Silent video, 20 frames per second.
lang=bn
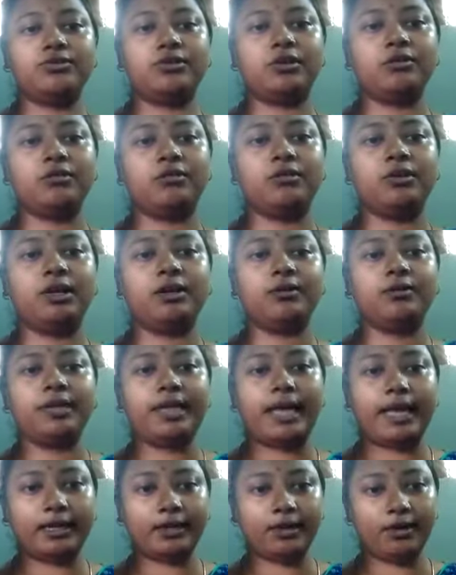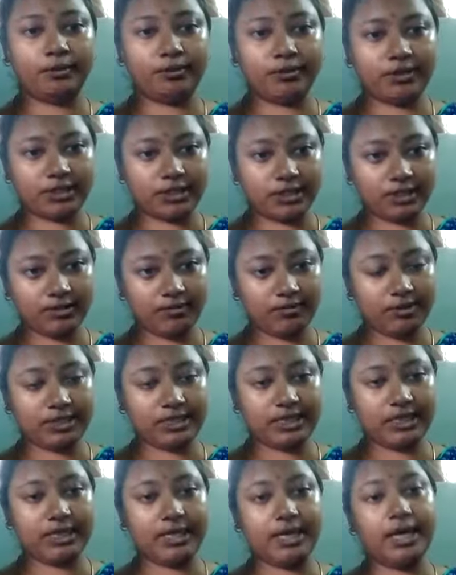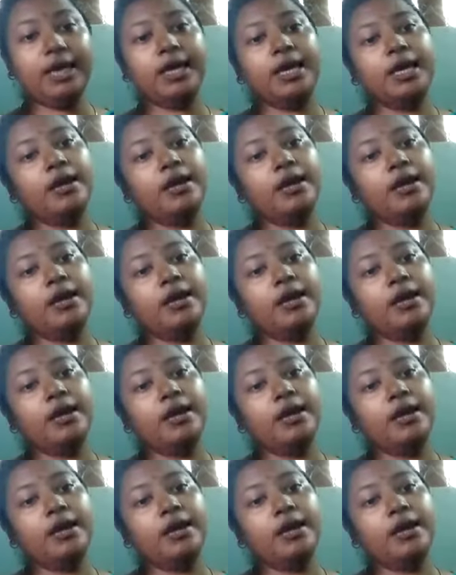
জলকণাগুলি একে অপরের সাথে মিশে গিয়ে